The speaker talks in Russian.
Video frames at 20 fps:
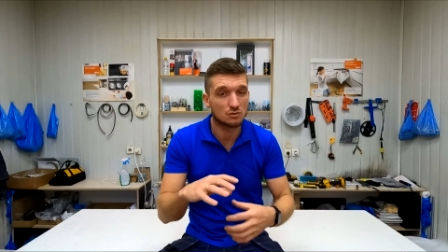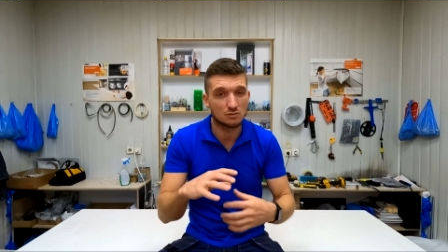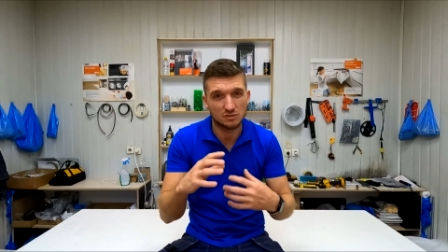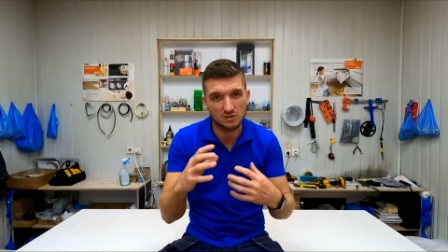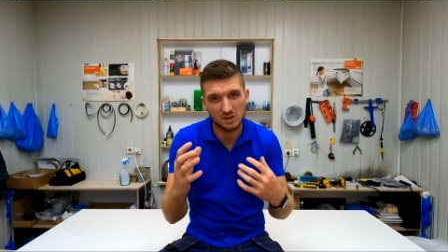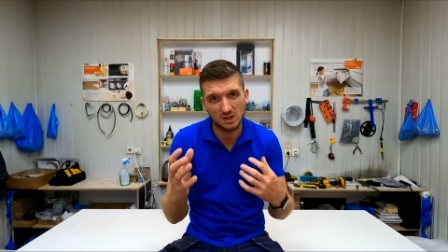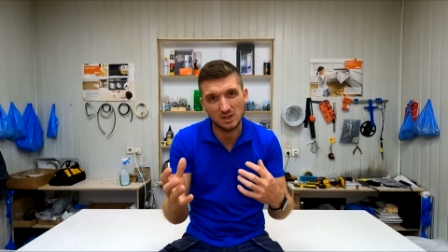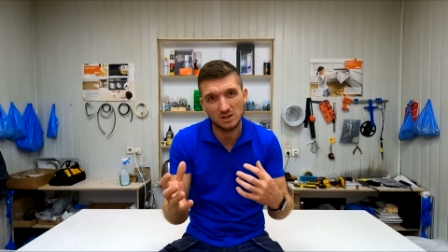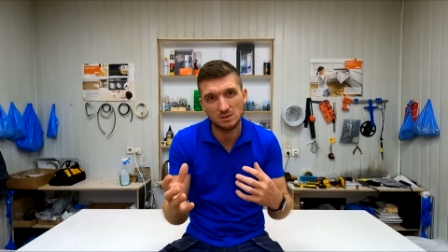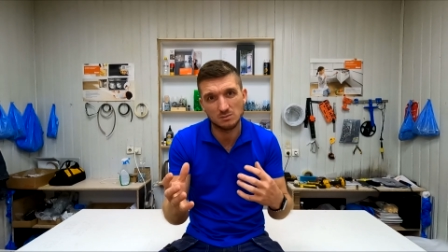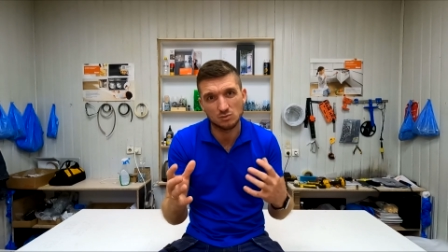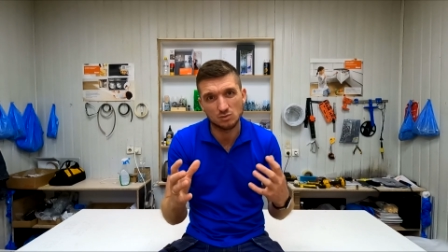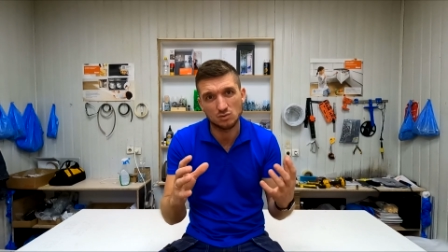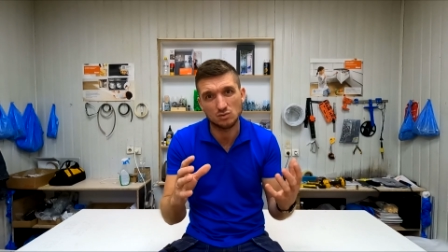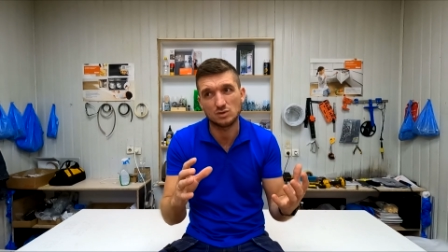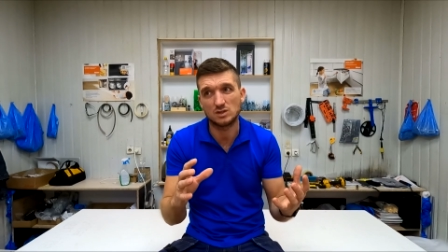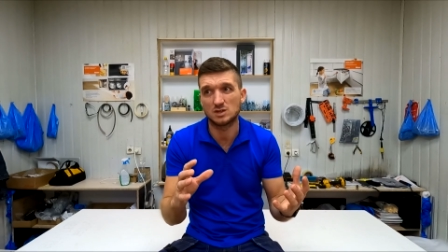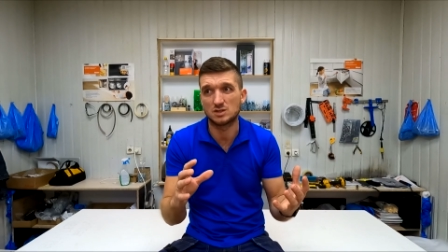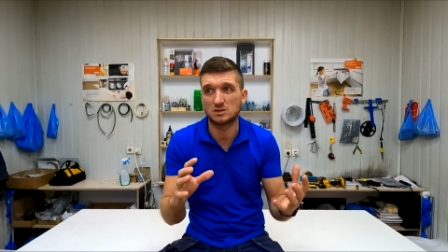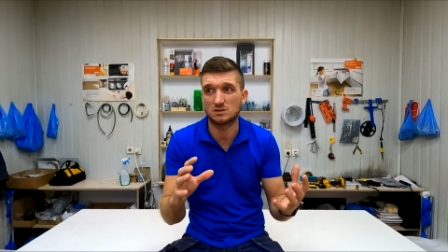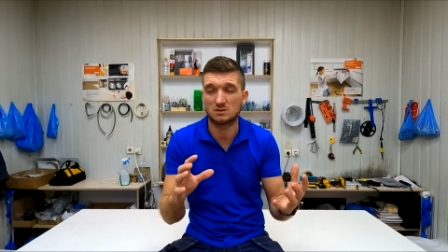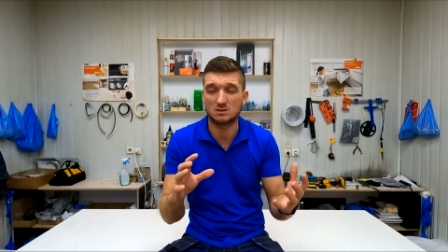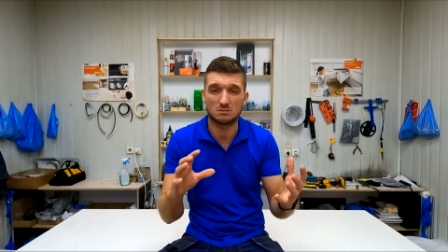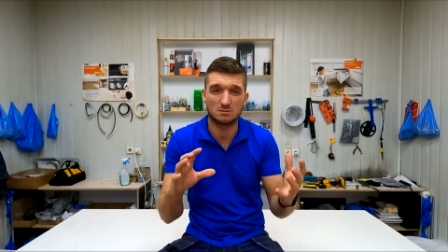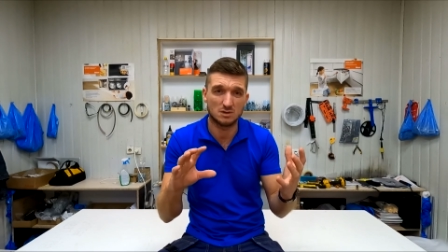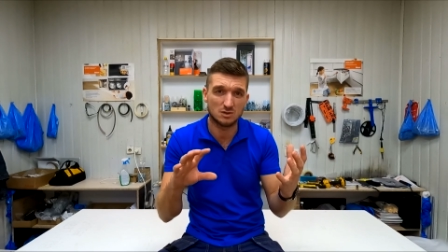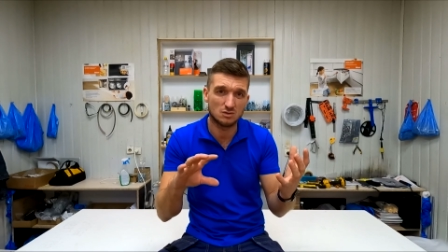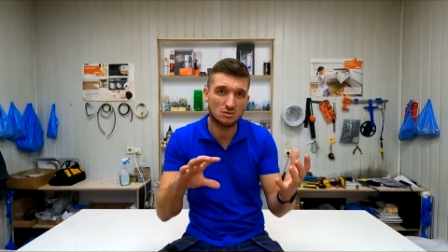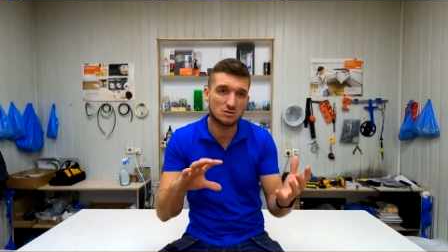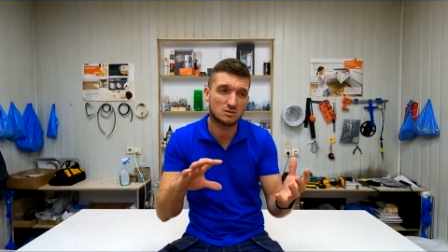Но в среднем кухня сейчас
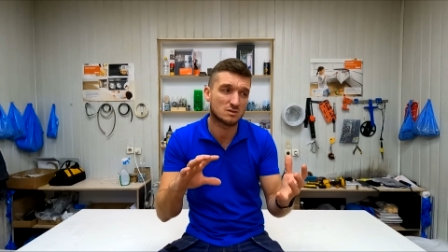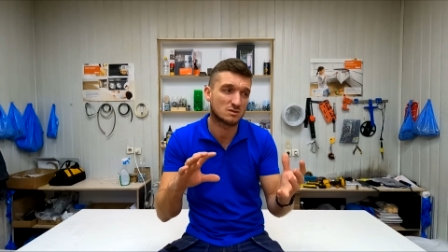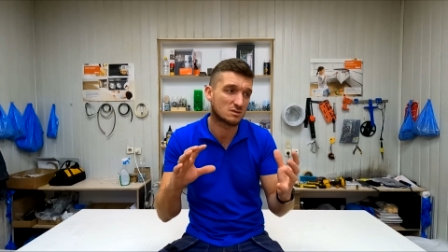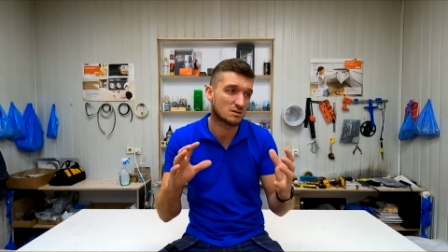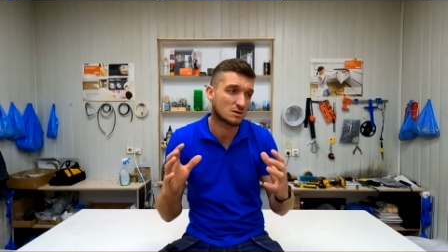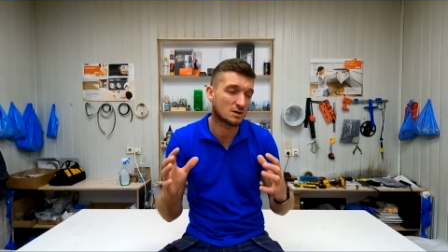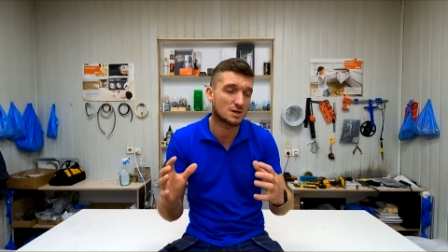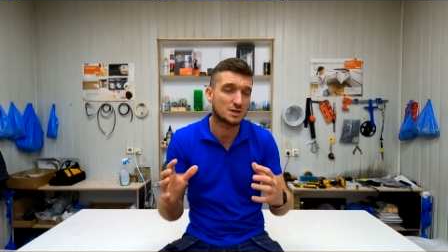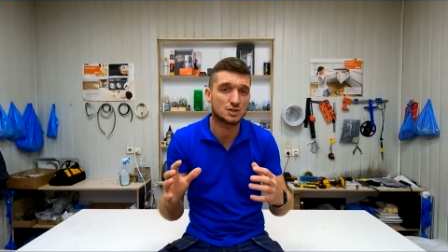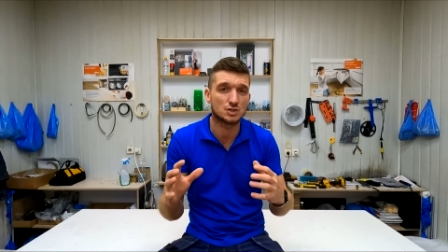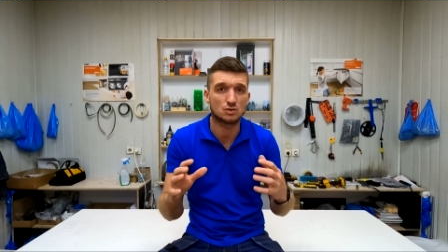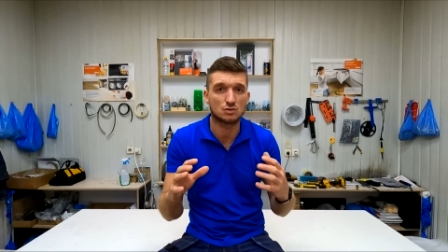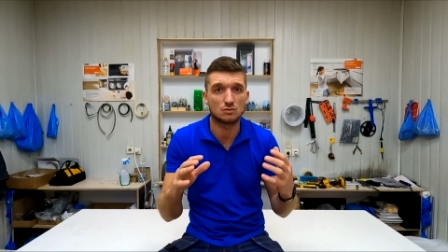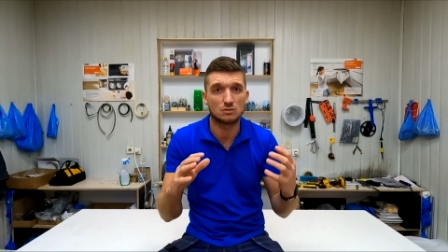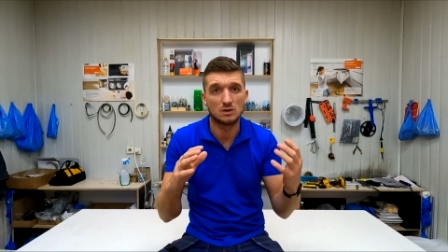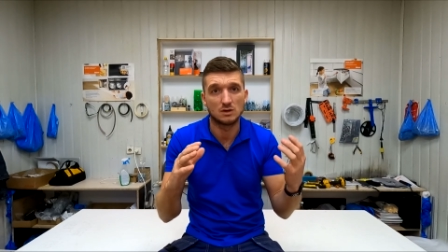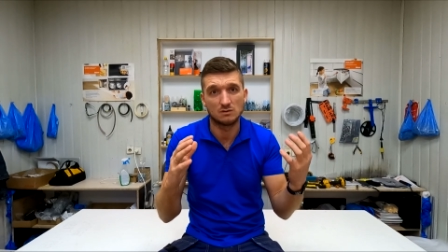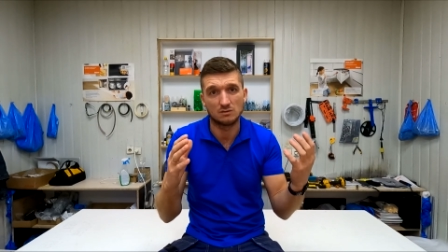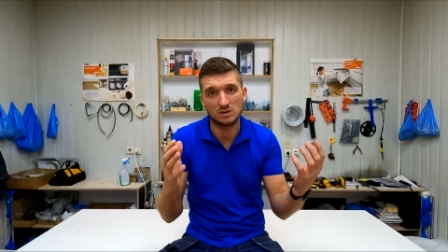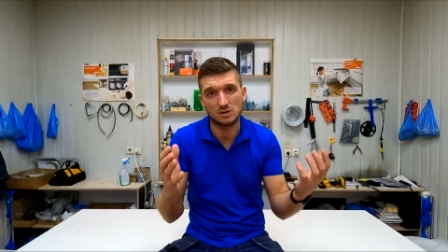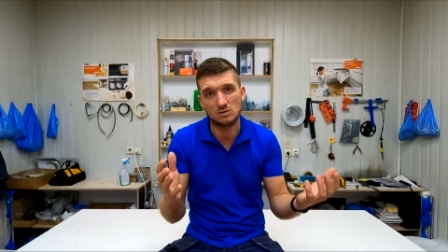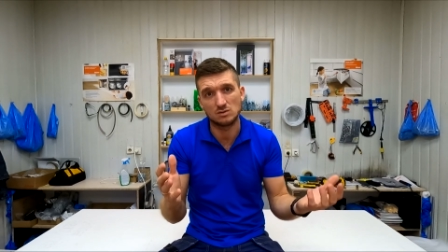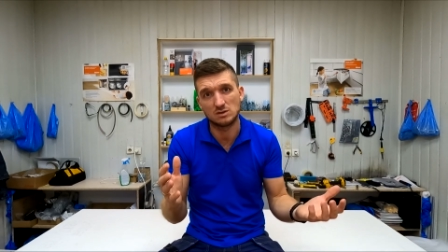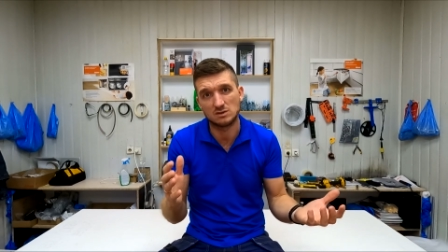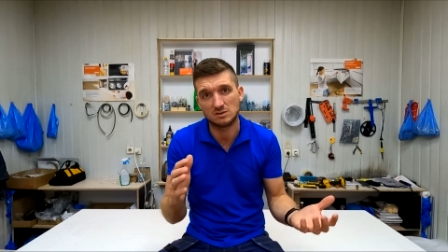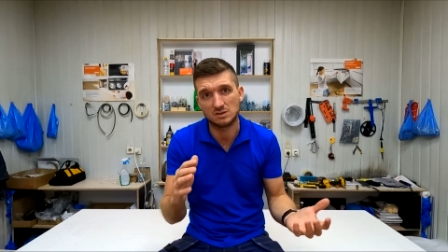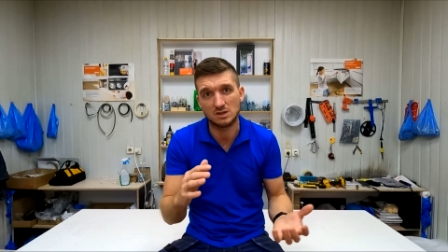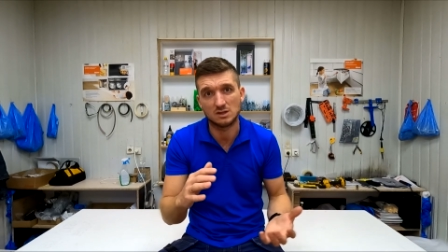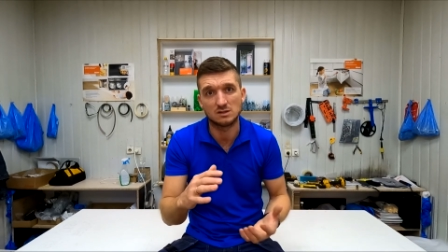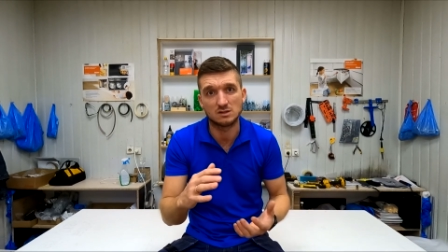обойдется заказчику в
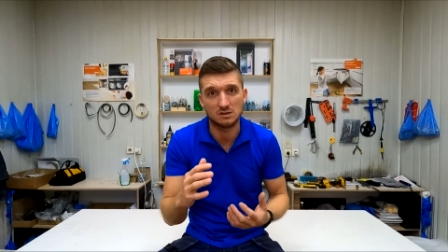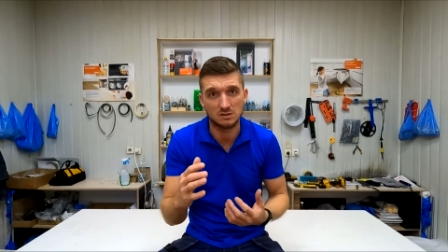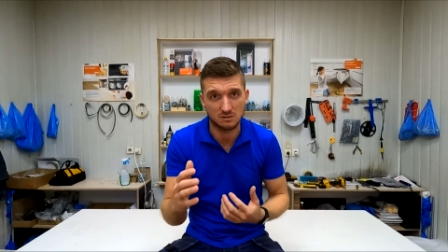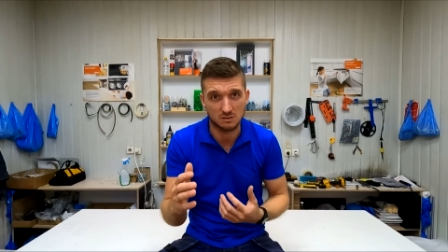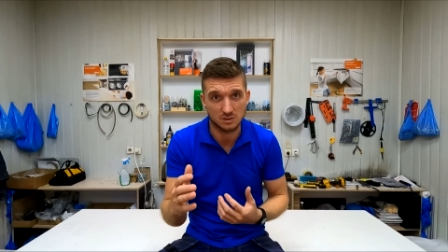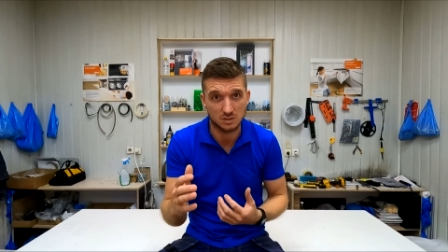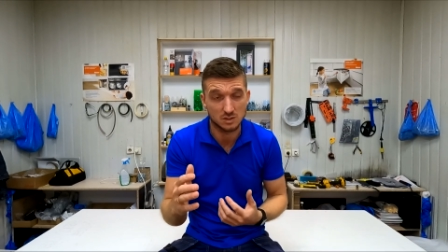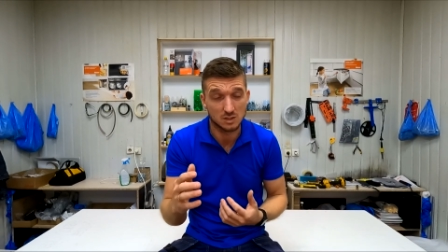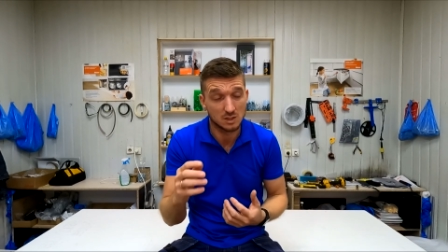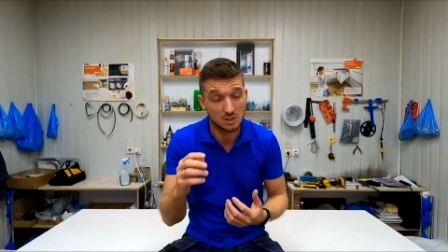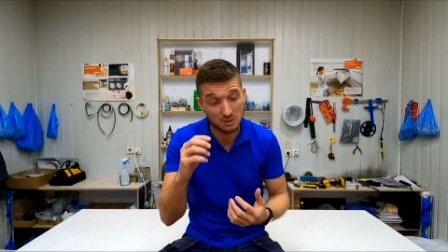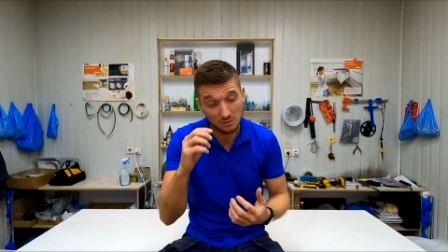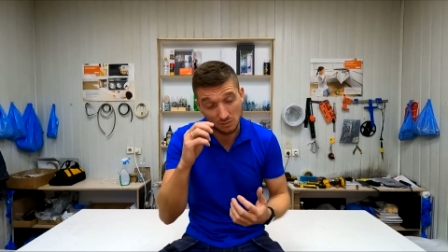районе 100 тысяч.